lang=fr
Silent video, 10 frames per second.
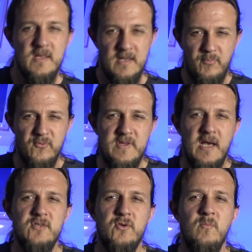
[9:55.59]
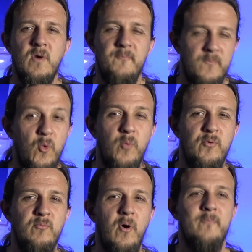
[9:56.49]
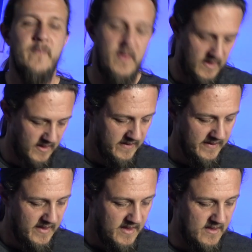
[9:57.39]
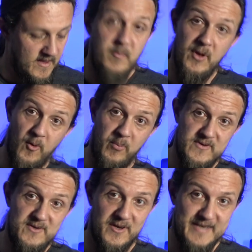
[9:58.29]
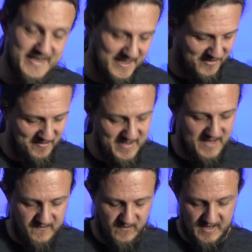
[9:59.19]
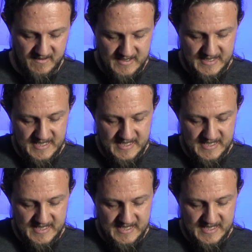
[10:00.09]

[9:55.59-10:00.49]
il est plus sage que moi, beaucoup plus mûr euh, et meilleur compositeur certainement. Mais voilà.